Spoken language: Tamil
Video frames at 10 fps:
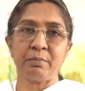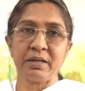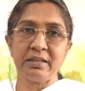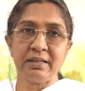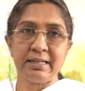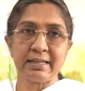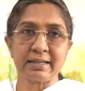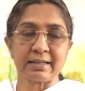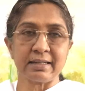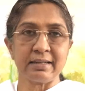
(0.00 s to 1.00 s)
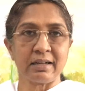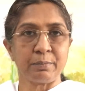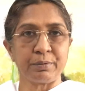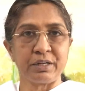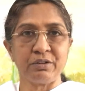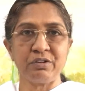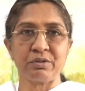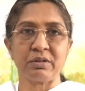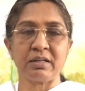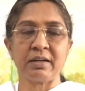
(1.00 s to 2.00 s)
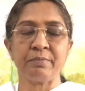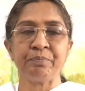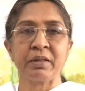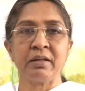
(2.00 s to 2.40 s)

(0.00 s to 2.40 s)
அமைதியின் கடல் அப்படின்னு சொல்லலாம்